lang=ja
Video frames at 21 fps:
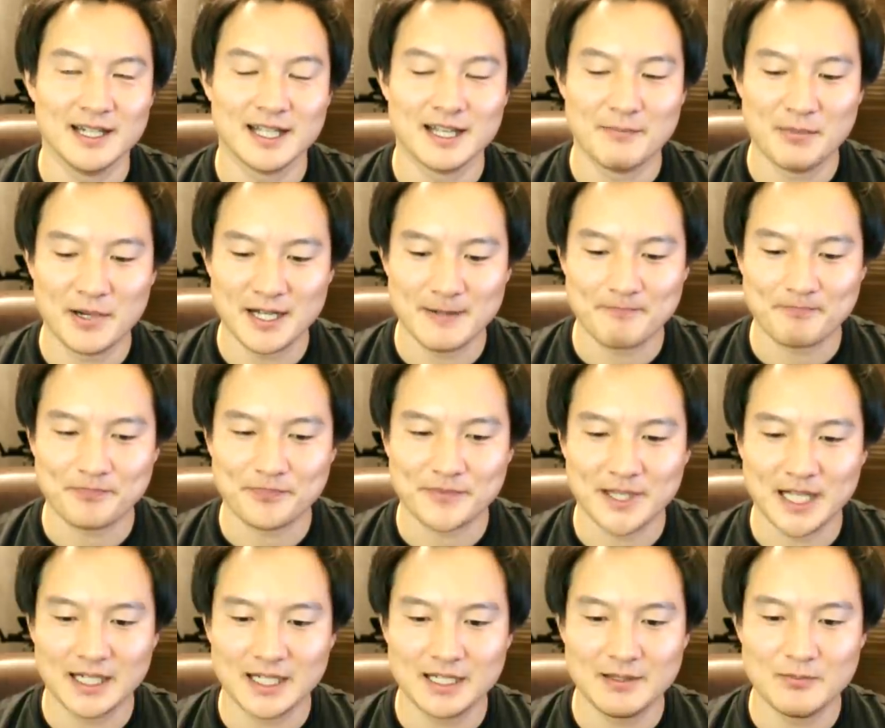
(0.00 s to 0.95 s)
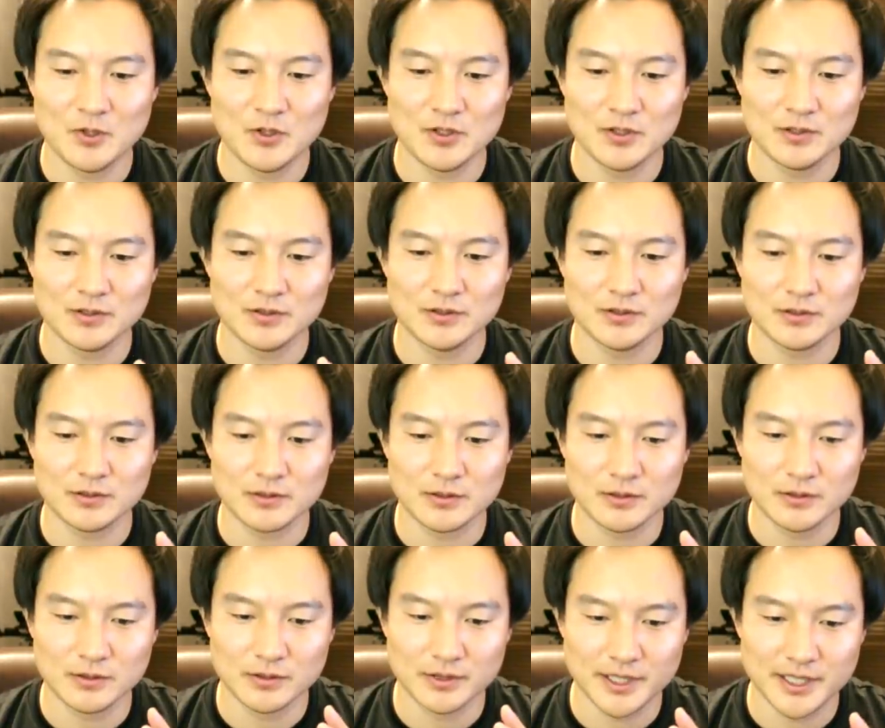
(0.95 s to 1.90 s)
やっぱり何も
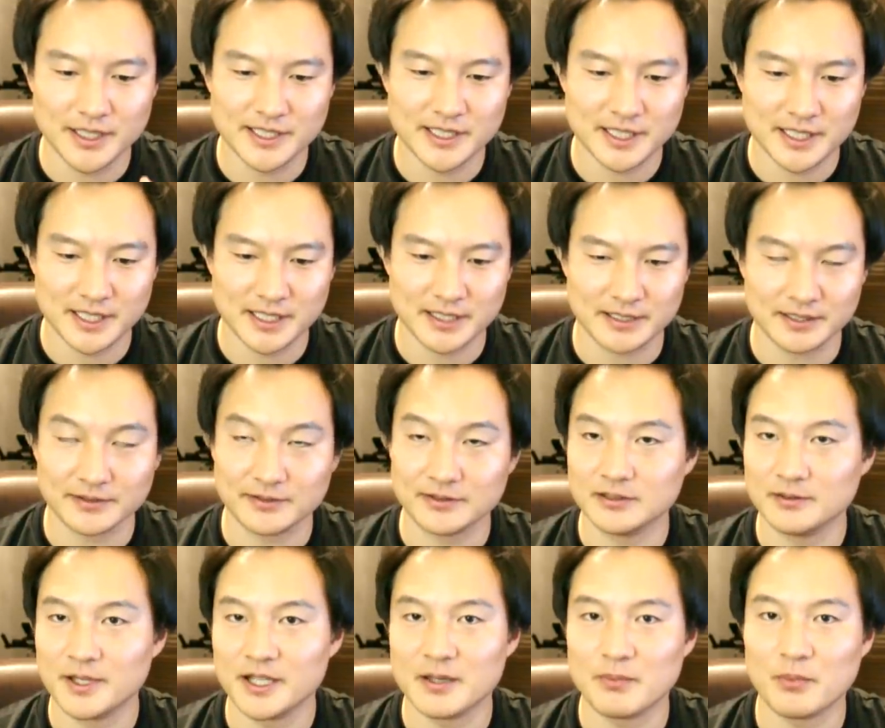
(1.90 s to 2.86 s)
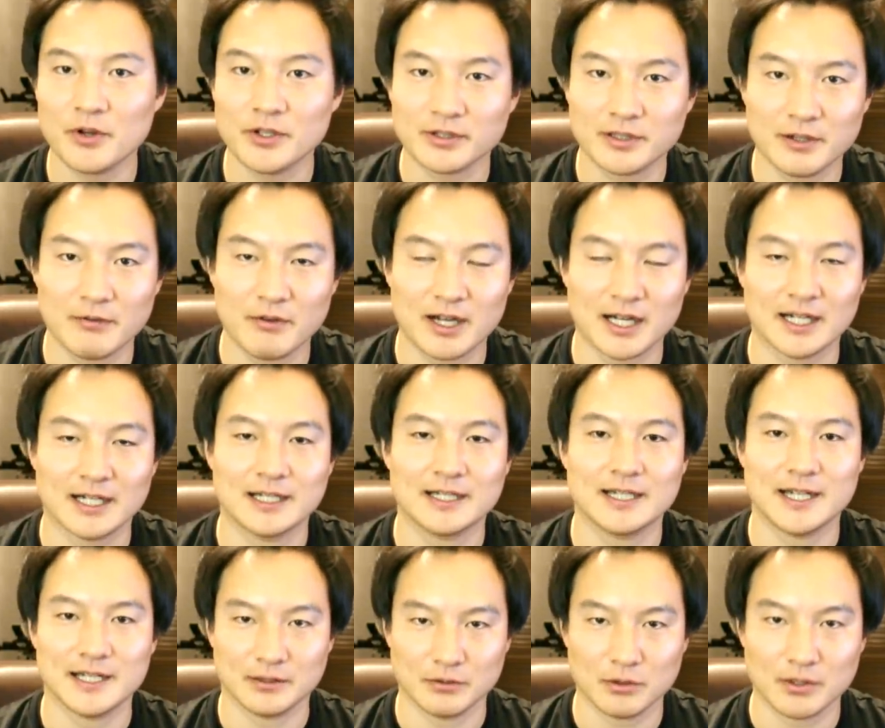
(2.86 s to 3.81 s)
こう意識するべきポイントがわから
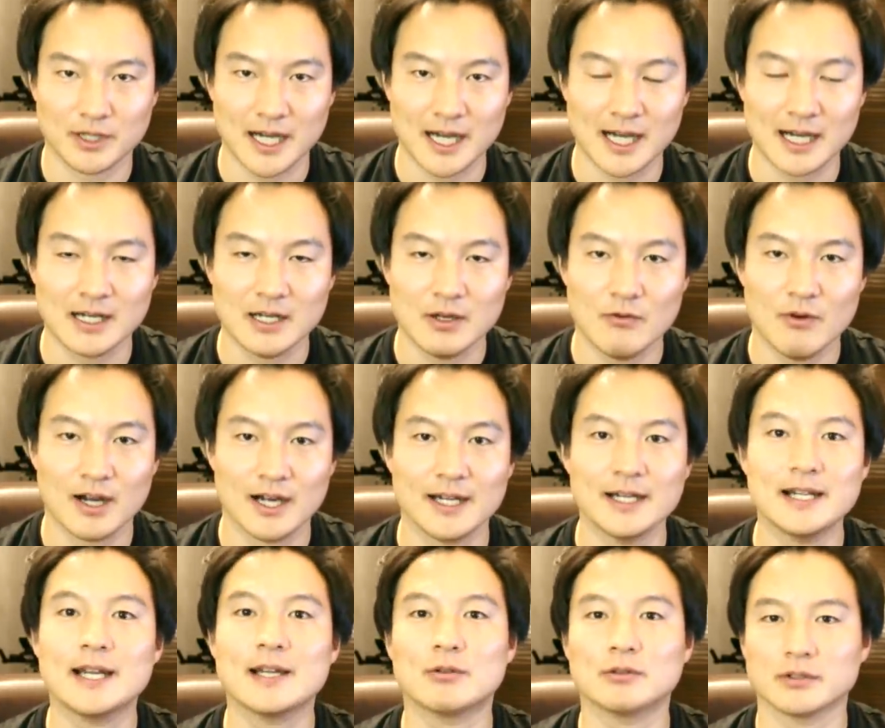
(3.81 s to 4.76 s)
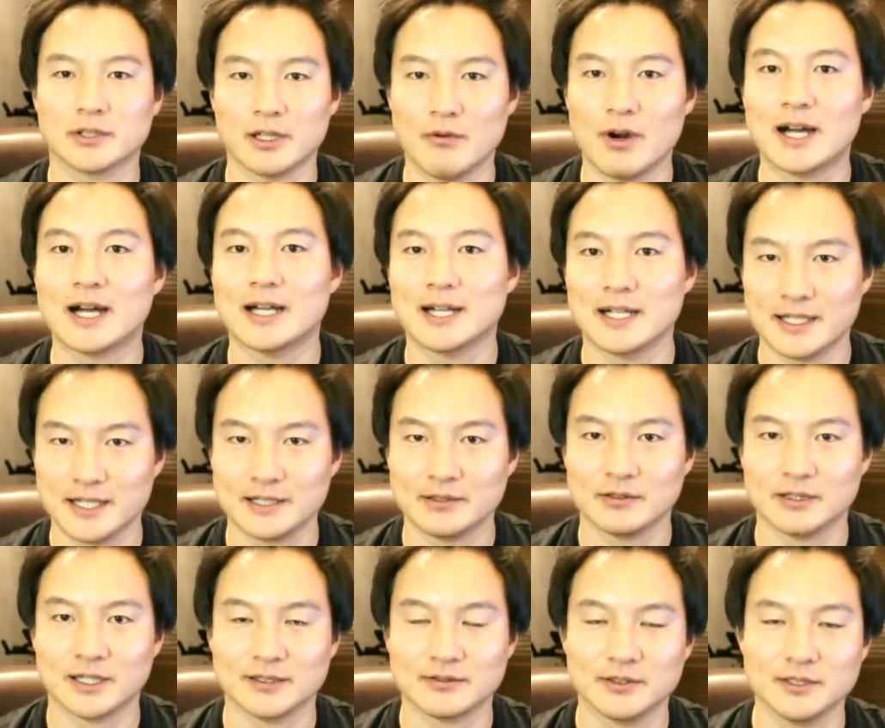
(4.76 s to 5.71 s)
ないとか、わからないことがわからない
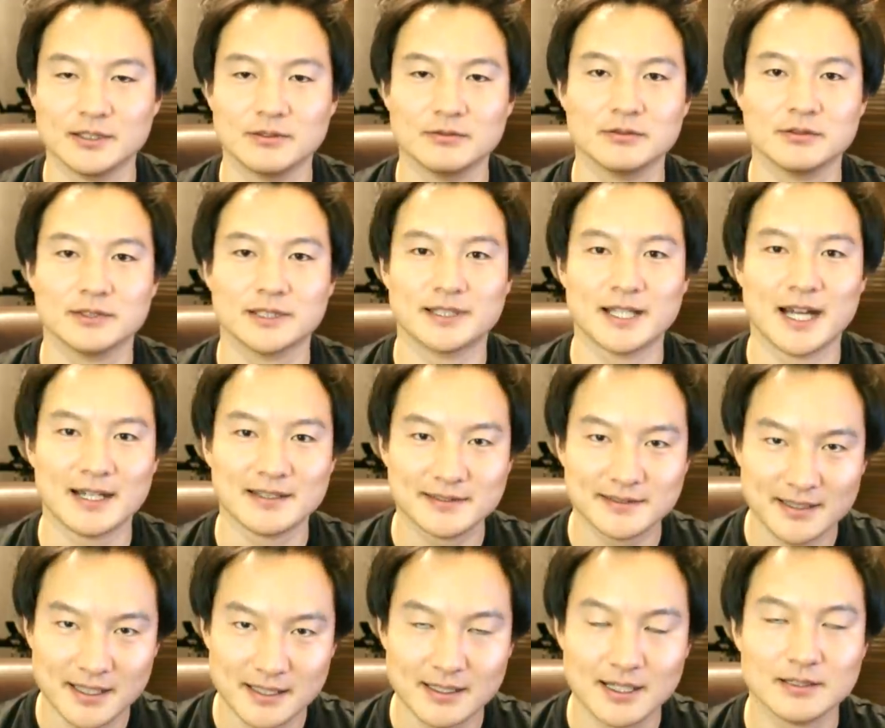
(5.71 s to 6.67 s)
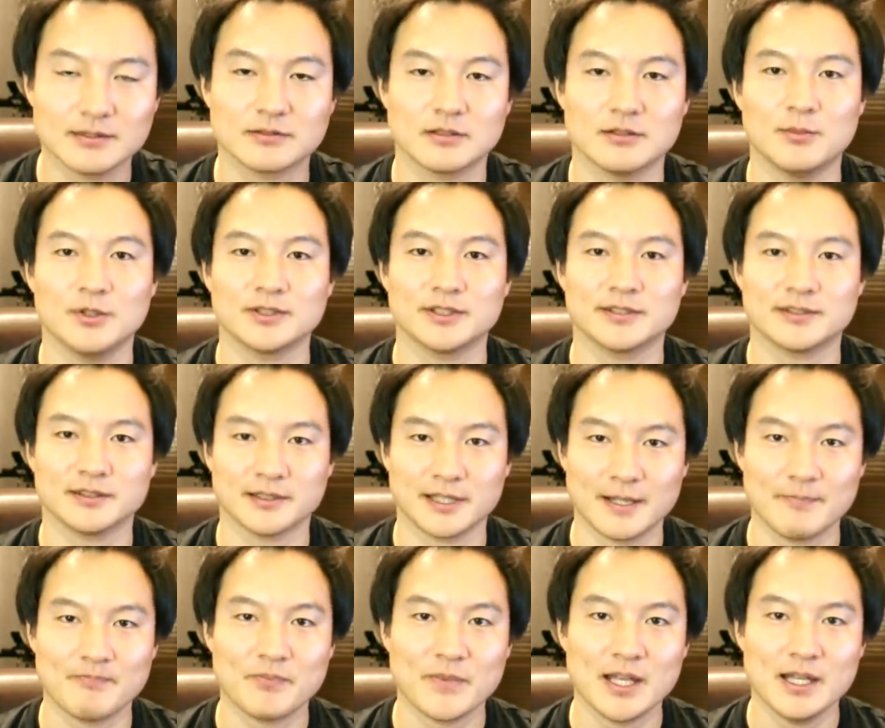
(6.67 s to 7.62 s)
とか、そういったことってたくさんあると思うんですよ
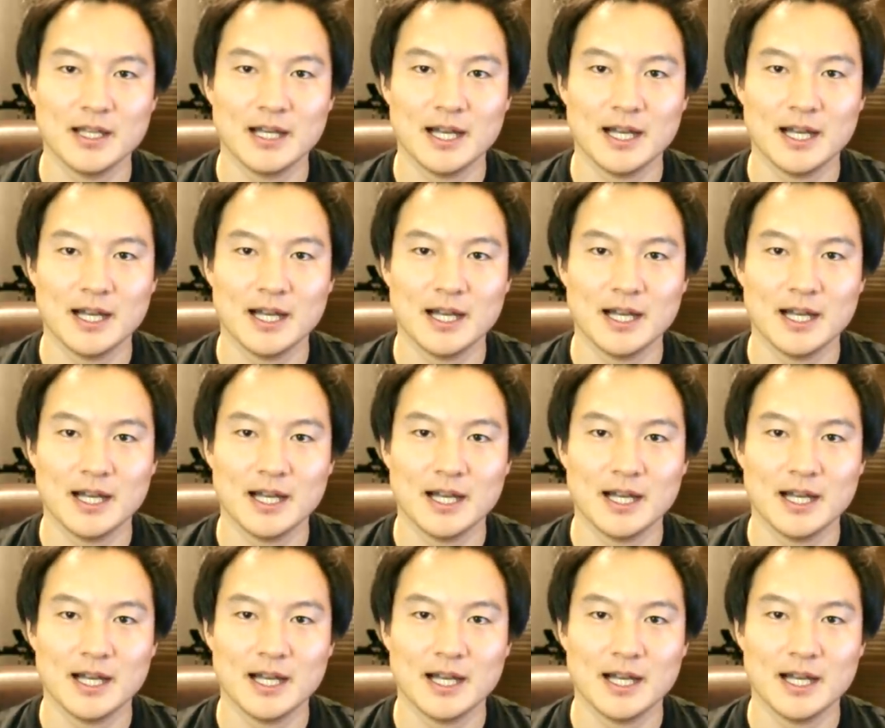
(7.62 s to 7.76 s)
ね。